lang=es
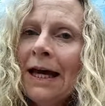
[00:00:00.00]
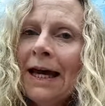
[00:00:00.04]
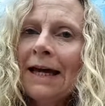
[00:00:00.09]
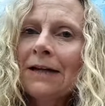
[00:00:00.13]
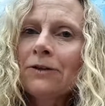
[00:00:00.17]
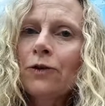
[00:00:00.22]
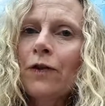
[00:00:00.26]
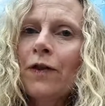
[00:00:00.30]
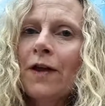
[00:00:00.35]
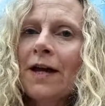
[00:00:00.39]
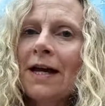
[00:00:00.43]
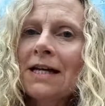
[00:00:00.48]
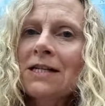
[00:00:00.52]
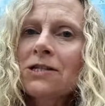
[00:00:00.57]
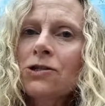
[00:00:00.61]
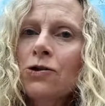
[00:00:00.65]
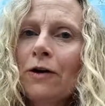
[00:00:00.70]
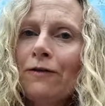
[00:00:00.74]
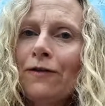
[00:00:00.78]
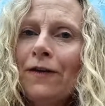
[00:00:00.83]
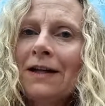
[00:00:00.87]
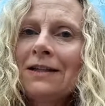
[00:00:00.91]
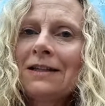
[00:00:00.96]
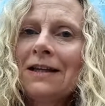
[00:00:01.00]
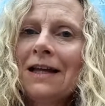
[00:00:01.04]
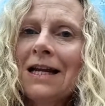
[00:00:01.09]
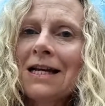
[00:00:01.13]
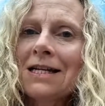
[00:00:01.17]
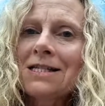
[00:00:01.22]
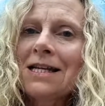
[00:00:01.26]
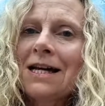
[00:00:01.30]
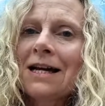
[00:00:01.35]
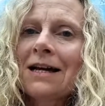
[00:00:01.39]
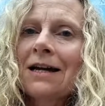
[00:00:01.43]
Entonces, esto afecta
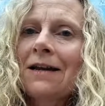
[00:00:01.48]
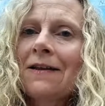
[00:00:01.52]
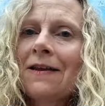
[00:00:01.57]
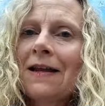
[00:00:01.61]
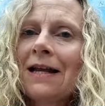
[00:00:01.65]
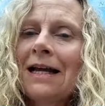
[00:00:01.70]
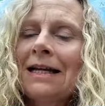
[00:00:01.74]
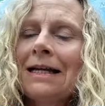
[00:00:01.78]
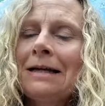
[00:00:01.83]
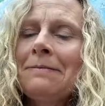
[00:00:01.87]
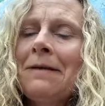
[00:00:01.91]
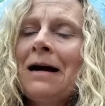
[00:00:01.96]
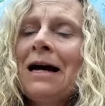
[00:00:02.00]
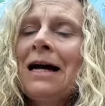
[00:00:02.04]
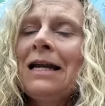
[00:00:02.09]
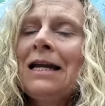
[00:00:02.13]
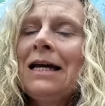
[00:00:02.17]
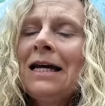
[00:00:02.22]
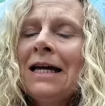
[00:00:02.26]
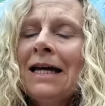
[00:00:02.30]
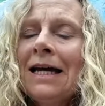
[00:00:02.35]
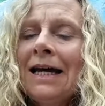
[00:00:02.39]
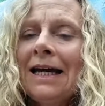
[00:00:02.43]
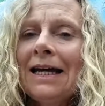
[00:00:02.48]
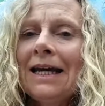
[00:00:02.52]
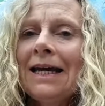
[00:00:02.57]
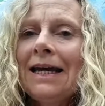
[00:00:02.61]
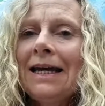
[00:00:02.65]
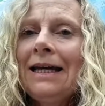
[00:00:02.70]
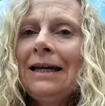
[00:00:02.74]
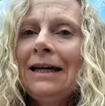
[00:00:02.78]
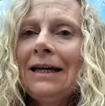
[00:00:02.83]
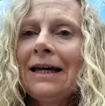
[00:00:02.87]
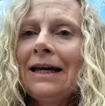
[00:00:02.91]
la sangre del animal
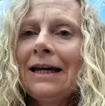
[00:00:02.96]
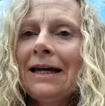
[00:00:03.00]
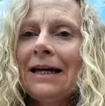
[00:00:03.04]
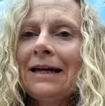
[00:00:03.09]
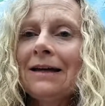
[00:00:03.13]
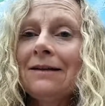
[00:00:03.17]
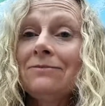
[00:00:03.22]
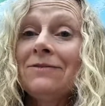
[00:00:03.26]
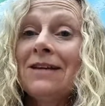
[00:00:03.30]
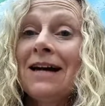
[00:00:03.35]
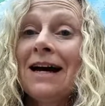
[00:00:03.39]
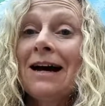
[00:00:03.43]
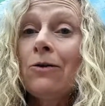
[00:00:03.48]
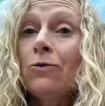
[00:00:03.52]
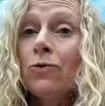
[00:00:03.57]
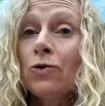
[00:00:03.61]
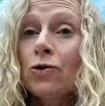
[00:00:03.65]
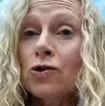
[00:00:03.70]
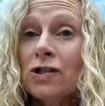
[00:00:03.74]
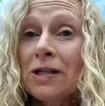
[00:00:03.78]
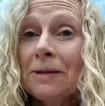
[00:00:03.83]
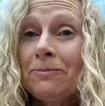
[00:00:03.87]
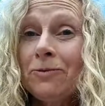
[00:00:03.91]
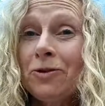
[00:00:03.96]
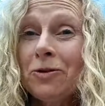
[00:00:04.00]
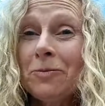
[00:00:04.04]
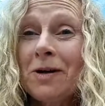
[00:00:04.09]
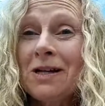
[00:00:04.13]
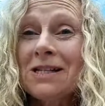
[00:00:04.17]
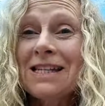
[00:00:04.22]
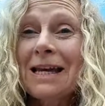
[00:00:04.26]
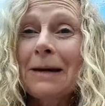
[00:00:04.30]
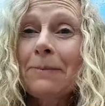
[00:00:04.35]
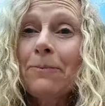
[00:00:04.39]
y eh, da unos
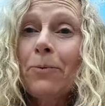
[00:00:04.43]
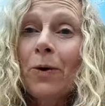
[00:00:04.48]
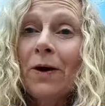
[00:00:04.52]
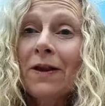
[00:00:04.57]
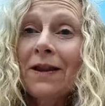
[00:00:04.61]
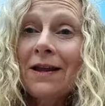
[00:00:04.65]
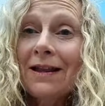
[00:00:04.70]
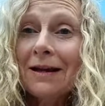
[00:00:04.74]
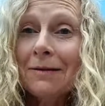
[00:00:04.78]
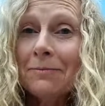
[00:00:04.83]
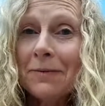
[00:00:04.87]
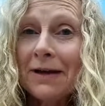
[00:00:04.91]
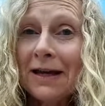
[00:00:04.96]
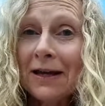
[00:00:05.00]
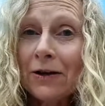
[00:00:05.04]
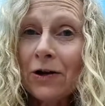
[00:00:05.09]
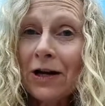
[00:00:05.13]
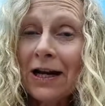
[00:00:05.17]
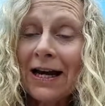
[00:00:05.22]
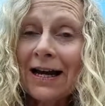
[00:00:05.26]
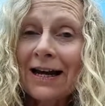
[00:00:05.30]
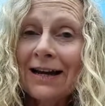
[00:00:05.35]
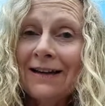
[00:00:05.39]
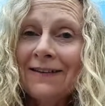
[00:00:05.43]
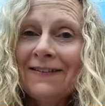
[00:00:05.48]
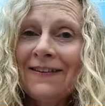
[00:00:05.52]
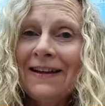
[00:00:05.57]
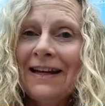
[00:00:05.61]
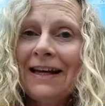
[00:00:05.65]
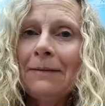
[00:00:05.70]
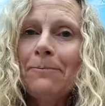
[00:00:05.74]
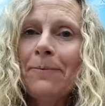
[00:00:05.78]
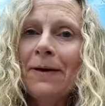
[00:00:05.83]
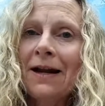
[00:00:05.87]
síntomas que puede dar miedo a la
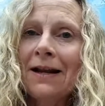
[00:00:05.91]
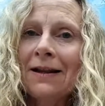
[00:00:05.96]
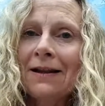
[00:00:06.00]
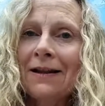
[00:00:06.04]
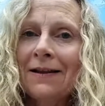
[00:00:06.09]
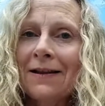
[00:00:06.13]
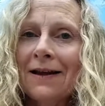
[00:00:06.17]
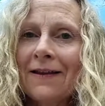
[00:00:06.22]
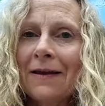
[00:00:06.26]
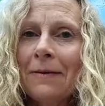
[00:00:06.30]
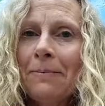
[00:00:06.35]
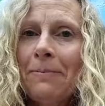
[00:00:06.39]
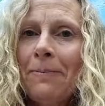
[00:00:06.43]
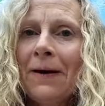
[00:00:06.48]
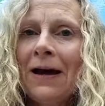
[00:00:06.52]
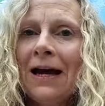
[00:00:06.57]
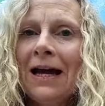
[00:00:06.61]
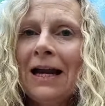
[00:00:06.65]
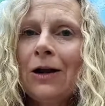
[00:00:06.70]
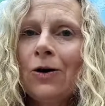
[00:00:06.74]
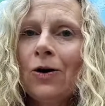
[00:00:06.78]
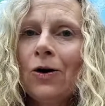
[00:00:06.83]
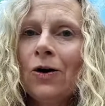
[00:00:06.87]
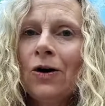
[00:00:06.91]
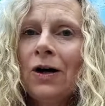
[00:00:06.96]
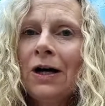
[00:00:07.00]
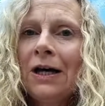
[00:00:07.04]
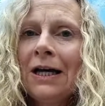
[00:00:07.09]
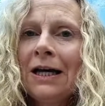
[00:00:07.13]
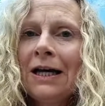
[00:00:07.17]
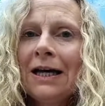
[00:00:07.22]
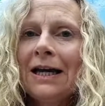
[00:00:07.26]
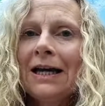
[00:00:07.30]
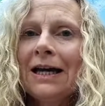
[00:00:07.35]
gente, pérdida de pelo,
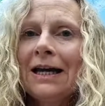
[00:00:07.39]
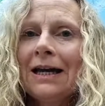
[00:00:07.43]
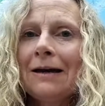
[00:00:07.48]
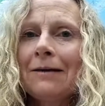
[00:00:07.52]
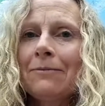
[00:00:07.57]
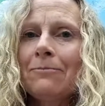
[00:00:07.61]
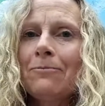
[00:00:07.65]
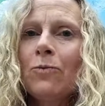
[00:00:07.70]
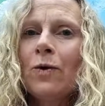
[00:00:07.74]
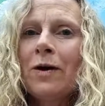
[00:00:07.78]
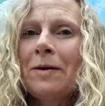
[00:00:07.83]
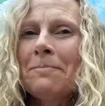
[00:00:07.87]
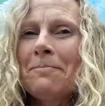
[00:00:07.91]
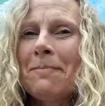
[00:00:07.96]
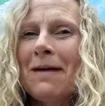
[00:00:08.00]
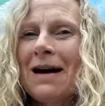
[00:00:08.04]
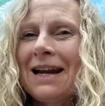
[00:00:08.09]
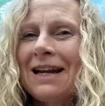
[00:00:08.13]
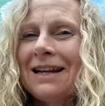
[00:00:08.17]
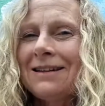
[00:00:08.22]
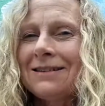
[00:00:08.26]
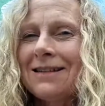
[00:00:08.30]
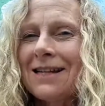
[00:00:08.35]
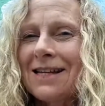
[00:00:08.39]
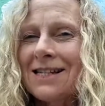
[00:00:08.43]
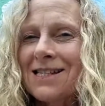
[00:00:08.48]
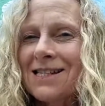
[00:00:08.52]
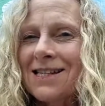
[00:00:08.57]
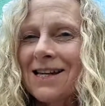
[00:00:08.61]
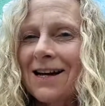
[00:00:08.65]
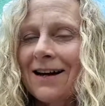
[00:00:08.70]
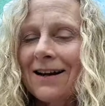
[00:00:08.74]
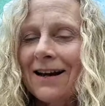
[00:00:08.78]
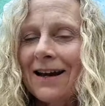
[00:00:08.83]
eh, muy
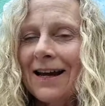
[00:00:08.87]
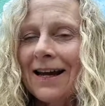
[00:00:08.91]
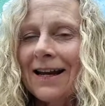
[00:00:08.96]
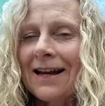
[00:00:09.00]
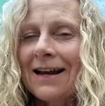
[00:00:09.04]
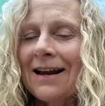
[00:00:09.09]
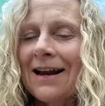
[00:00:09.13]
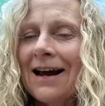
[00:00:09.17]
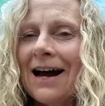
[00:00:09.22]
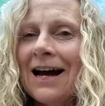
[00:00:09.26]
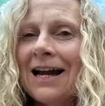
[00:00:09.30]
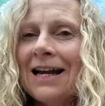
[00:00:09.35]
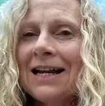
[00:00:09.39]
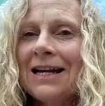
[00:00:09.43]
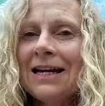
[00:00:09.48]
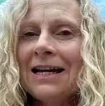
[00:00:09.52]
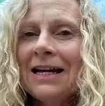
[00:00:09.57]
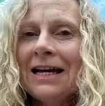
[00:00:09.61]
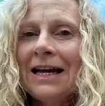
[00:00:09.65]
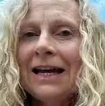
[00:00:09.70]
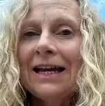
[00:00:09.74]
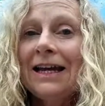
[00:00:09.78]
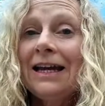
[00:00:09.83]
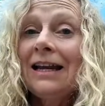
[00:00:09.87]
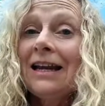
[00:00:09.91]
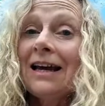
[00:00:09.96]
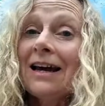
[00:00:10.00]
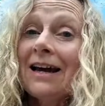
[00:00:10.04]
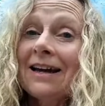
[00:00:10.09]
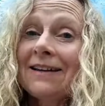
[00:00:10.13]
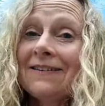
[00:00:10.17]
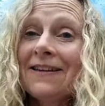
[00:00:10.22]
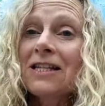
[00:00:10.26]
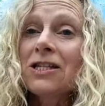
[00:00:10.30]
malestar general y
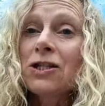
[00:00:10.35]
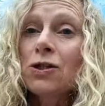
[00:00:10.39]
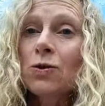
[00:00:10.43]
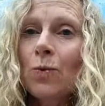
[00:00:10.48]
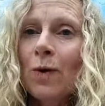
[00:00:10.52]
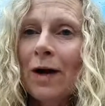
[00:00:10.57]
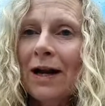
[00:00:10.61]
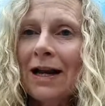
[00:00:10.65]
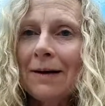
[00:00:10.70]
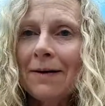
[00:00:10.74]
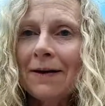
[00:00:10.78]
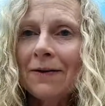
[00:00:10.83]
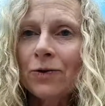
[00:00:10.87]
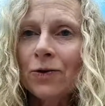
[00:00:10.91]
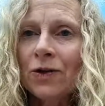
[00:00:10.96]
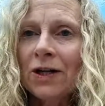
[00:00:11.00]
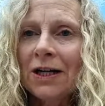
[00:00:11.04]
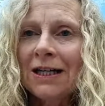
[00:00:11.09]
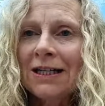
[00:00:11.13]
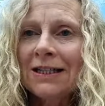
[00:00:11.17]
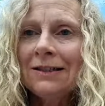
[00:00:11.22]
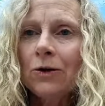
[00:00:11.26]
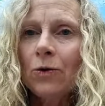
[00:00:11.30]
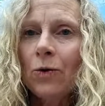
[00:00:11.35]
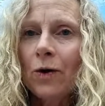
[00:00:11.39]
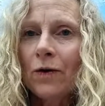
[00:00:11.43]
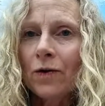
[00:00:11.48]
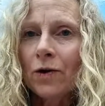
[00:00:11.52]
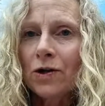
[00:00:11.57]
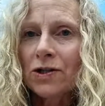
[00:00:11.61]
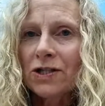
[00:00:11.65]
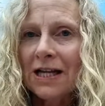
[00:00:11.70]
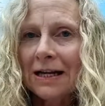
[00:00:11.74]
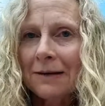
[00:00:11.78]
la gente suele abandonar
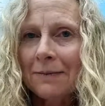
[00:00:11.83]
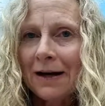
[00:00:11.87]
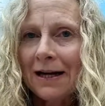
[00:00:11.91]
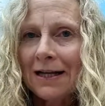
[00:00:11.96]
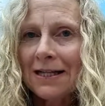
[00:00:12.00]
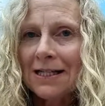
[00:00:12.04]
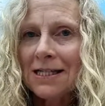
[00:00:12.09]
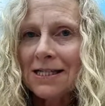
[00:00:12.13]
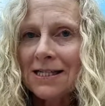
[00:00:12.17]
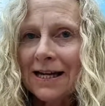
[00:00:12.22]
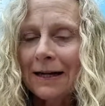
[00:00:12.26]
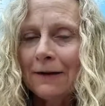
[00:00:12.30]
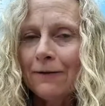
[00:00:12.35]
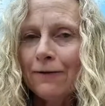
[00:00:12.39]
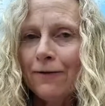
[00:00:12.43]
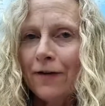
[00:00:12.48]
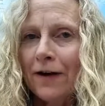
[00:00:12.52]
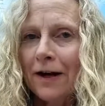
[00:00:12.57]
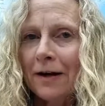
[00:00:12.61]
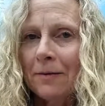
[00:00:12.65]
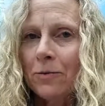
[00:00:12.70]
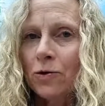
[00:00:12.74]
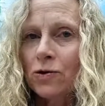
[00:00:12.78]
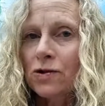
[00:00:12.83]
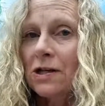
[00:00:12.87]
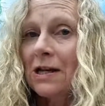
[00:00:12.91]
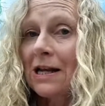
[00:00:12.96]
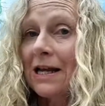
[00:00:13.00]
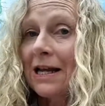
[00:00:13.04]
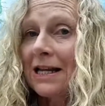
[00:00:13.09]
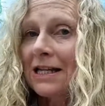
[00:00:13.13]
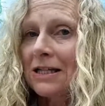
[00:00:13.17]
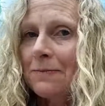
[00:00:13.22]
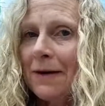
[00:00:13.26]
cuando los animales están enfermos.
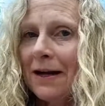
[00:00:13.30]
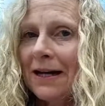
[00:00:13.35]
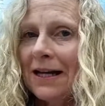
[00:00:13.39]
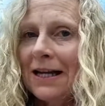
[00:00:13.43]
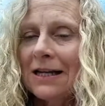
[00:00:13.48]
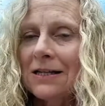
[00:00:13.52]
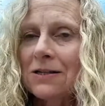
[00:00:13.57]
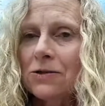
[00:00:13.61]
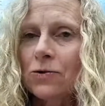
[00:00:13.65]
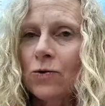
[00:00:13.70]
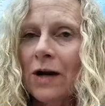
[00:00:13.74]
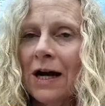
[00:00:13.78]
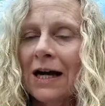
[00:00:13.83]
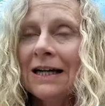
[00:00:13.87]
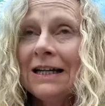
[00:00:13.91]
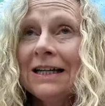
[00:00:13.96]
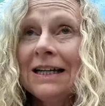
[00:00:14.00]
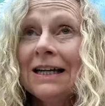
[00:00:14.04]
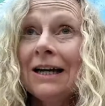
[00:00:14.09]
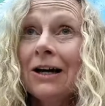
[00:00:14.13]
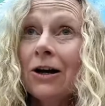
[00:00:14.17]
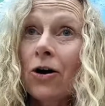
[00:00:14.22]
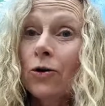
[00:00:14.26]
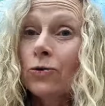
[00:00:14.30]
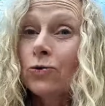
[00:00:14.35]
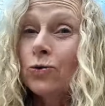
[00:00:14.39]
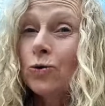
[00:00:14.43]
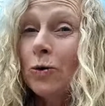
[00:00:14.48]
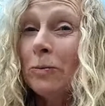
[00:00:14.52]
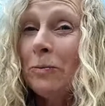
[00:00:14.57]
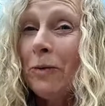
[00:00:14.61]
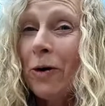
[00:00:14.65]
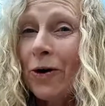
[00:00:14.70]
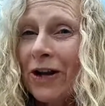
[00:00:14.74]
La leishmania es una, con
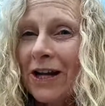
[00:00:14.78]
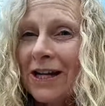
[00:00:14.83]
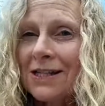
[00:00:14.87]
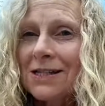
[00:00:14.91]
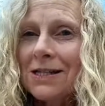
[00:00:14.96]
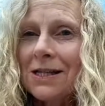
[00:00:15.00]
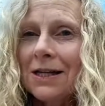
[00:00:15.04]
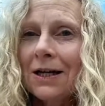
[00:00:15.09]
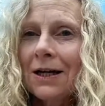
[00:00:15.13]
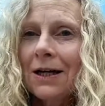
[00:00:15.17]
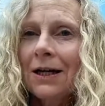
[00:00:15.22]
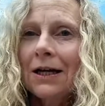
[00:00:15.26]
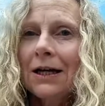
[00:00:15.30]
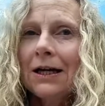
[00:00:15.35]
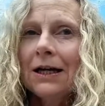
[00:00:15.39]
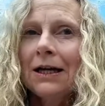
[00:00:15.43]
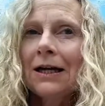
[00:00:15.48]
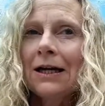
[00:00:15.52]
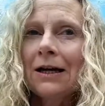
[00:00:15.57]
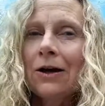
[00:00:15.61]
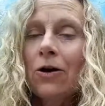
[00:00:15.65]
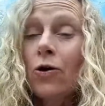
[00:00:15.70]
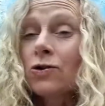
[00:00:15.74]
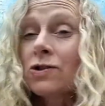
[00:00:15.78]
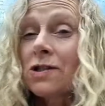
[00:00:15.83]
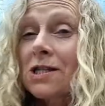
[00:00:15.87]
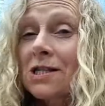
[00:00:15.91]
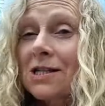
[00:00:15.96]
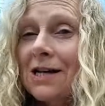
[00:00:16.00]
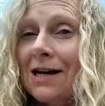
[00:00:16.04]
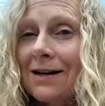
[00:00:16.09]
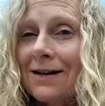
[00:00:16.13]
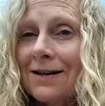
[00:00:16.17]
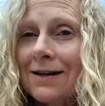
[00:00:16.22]
tumores, eh, con
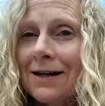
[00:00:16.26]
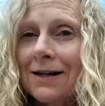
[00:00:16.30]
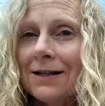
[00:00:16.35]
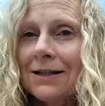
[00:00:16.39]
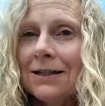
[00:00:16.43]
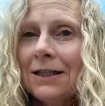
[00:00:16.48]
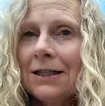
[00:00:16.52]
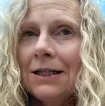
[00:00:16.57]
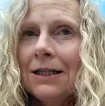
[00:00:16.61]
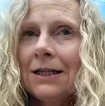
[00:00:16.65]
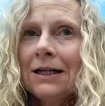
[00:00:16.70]
sarna.